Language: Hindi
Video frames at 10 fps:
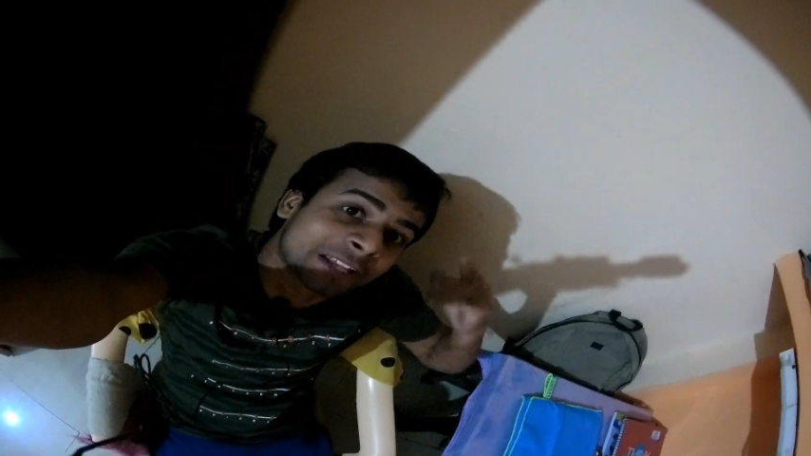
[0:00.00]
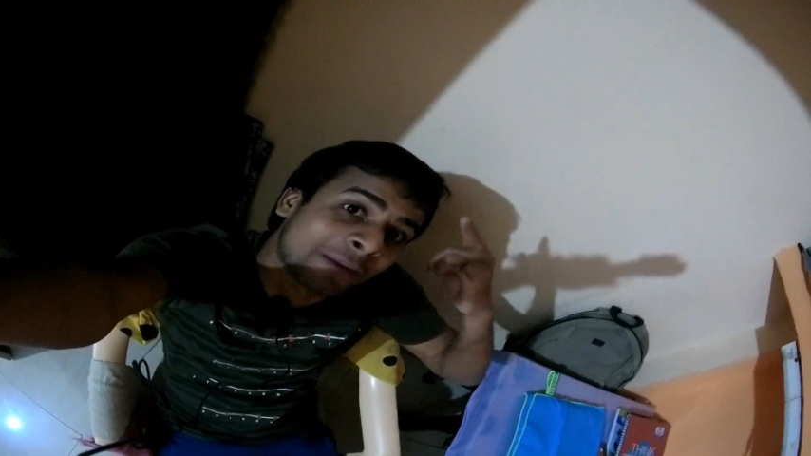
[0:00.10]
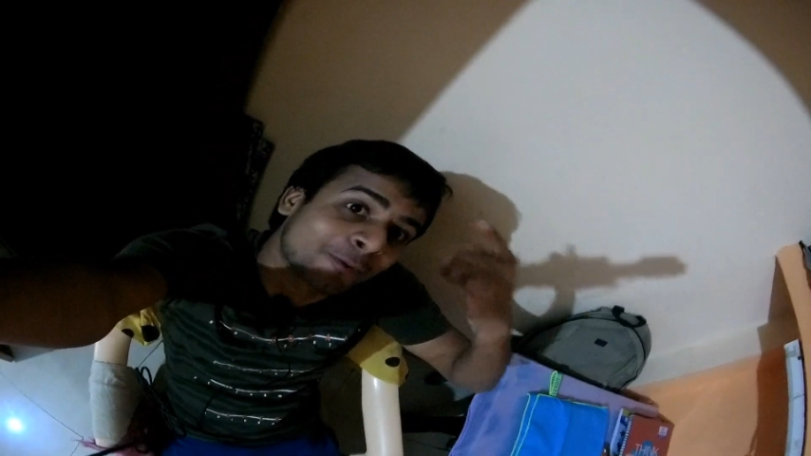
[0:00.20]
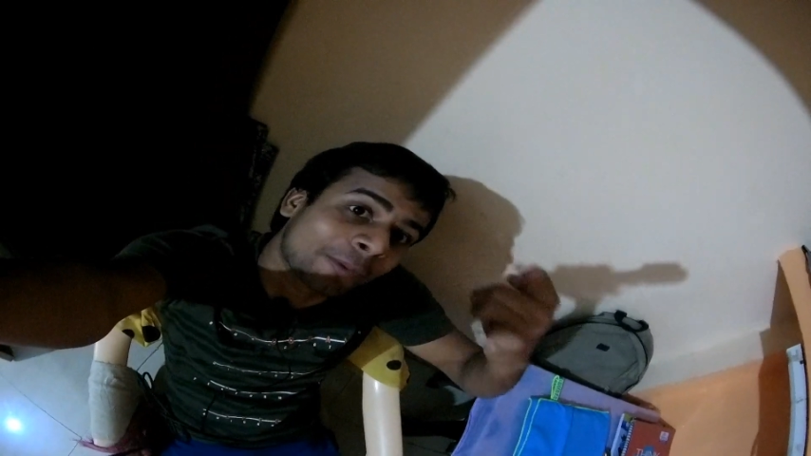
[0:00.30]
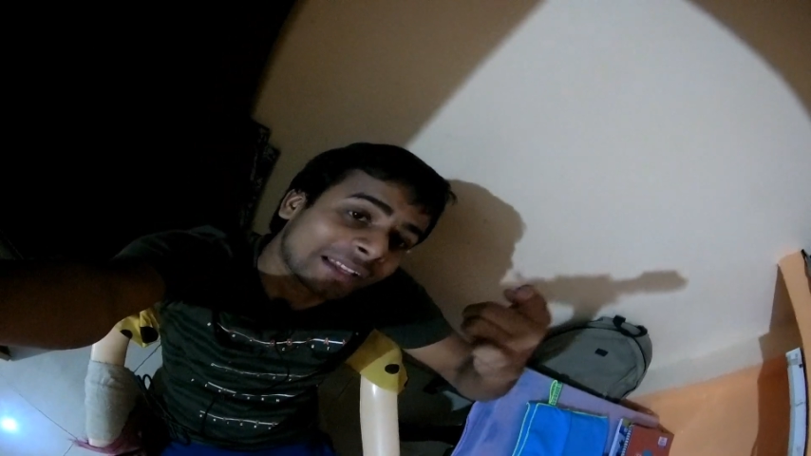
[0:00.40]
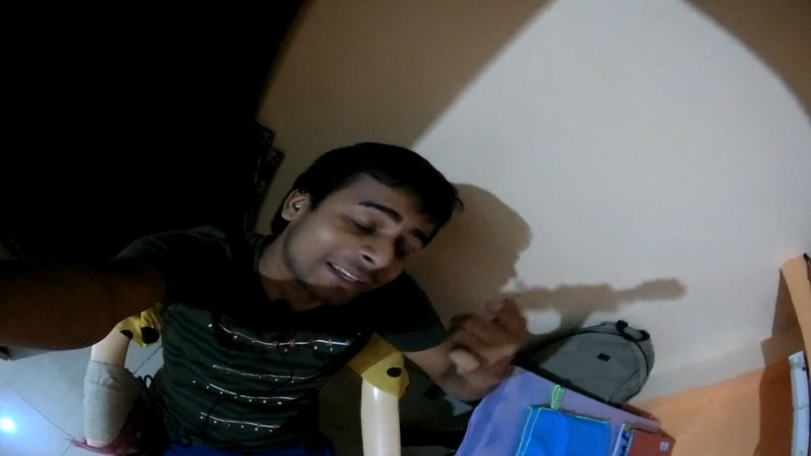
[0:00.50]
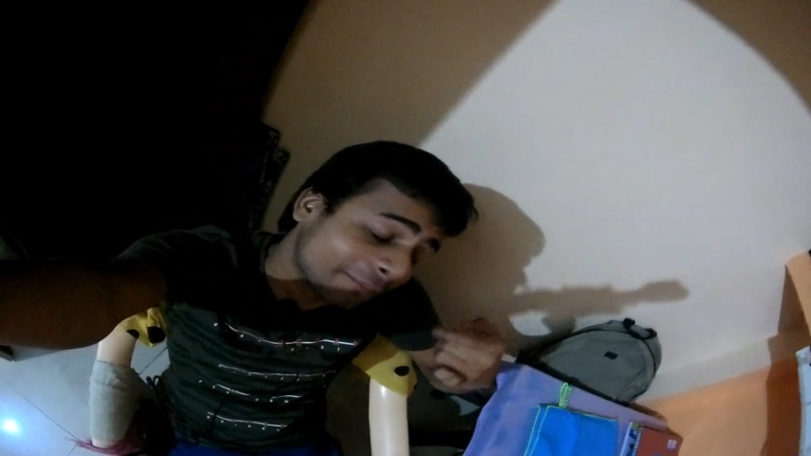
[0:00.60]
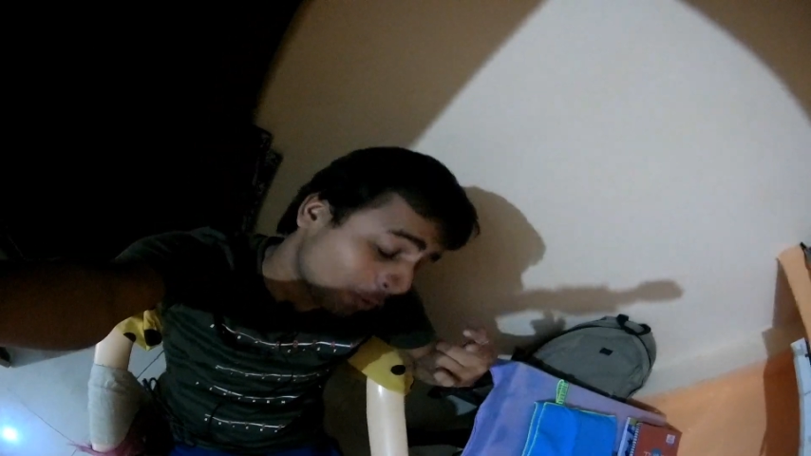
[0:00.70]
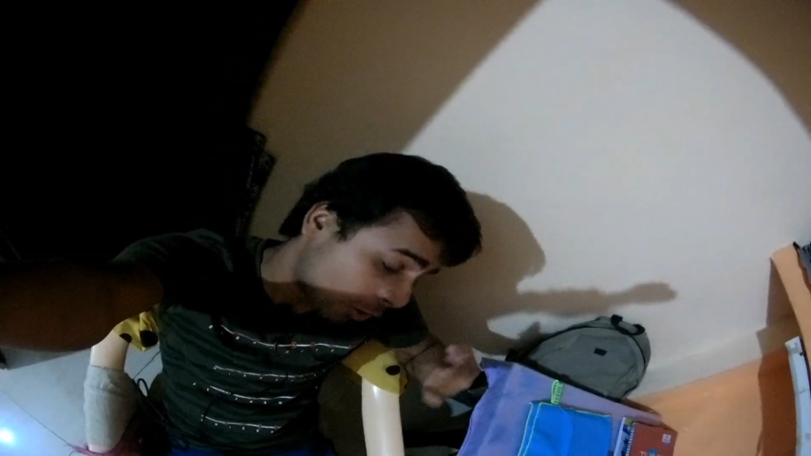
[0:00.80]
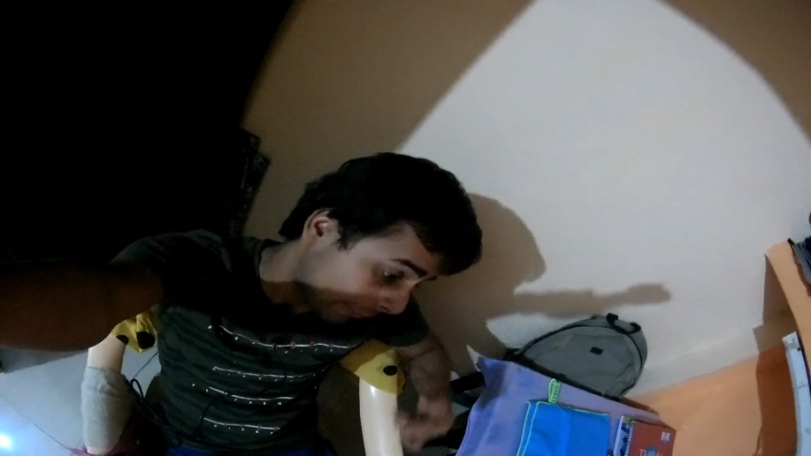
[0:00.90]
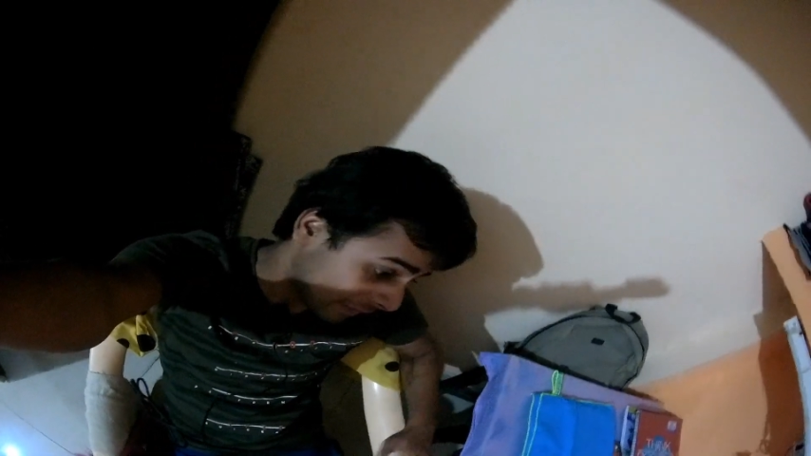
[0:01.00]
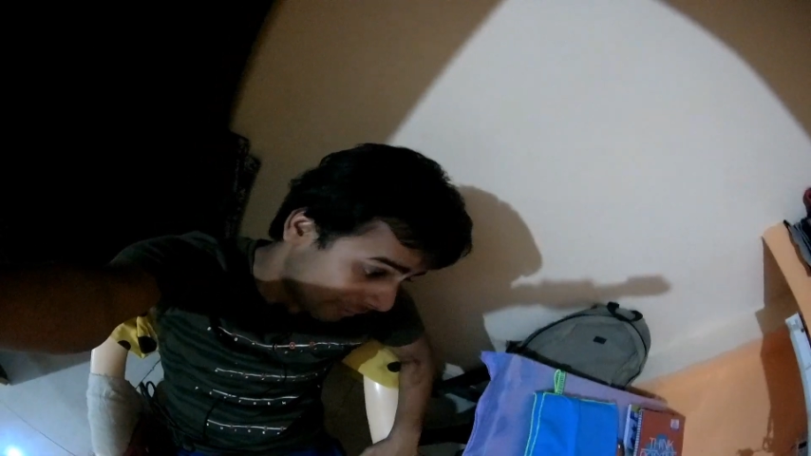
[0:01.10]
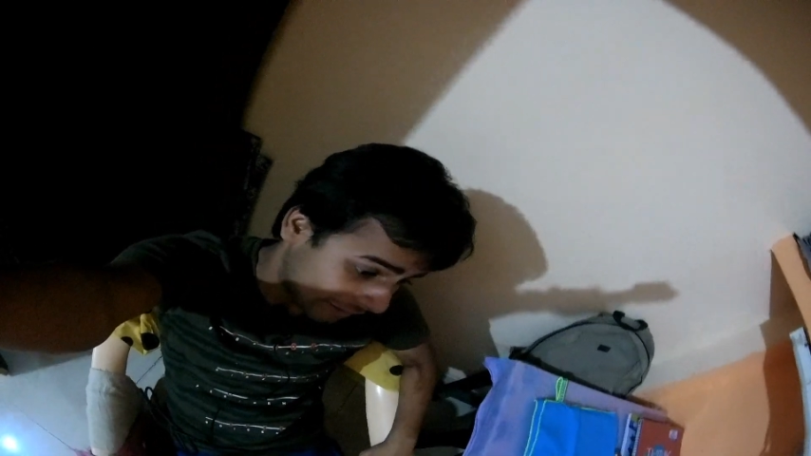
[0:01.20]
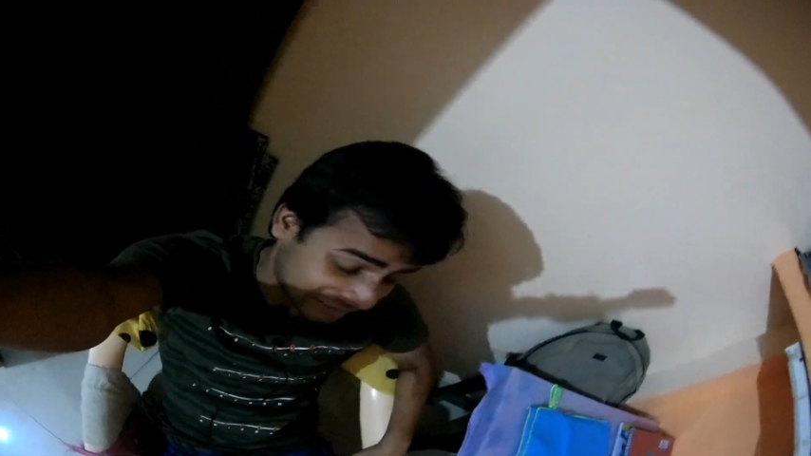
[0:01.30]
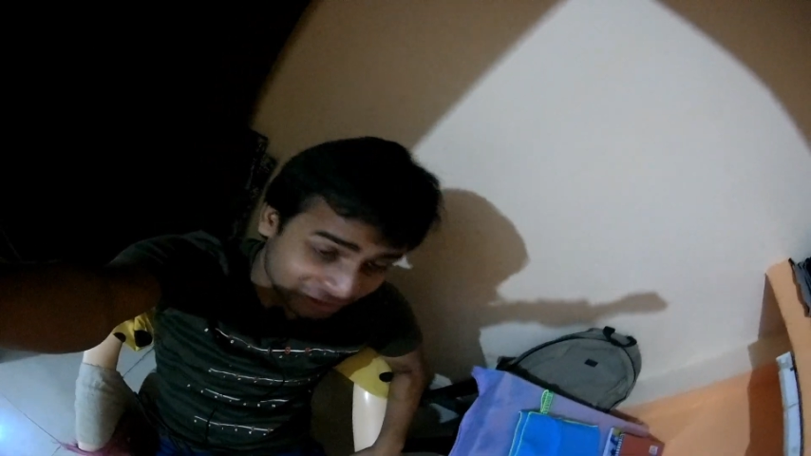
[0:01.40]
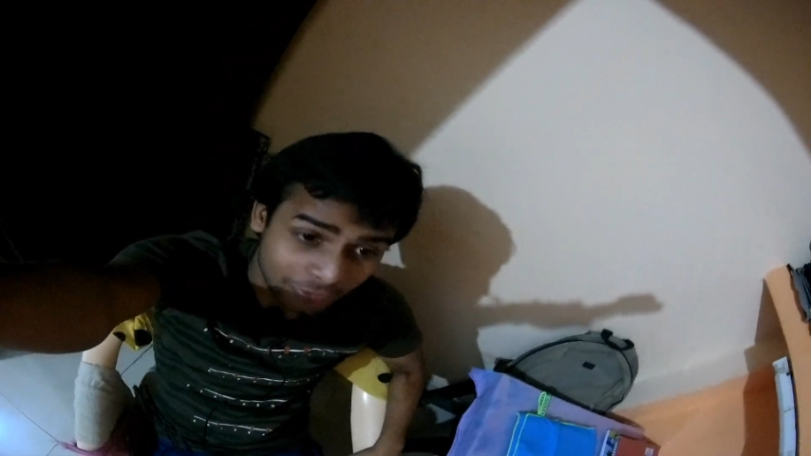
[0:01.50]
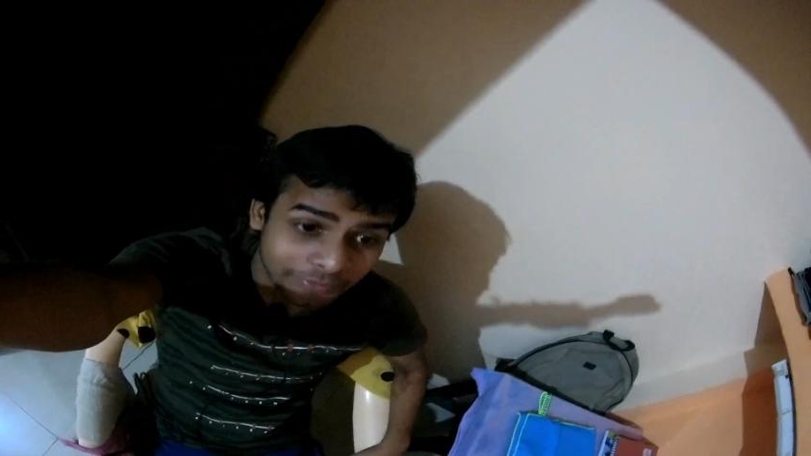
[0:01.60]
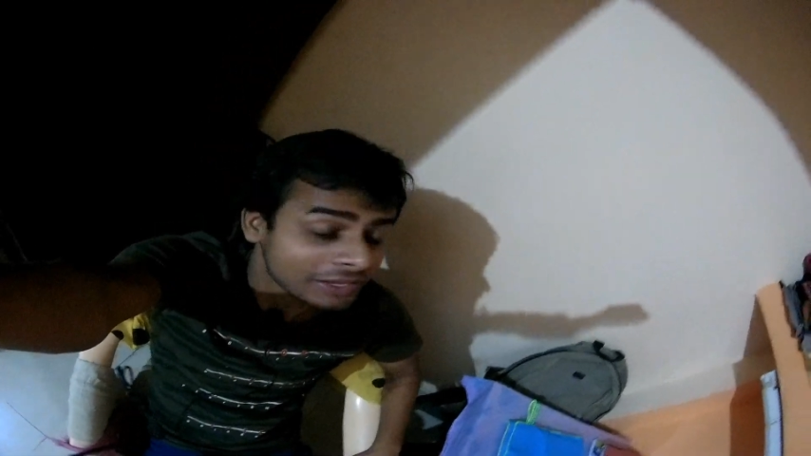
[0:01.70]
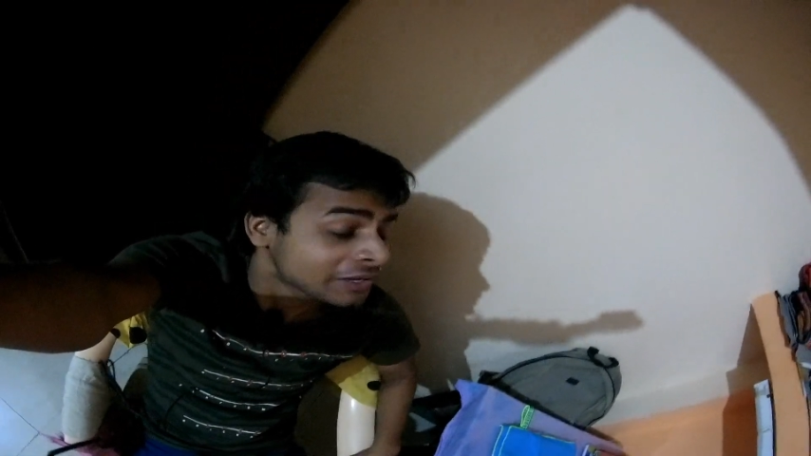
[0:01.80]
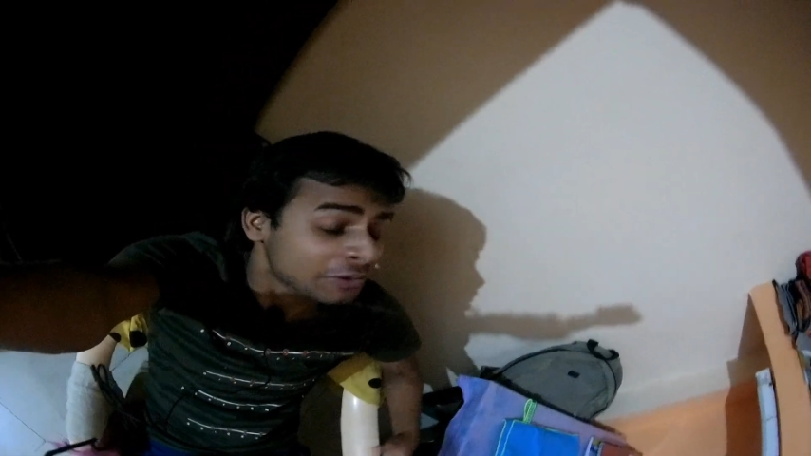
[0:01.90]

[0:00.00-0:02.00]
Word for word: कि आप लोग बारे में और आपने वाला लगे तब मैं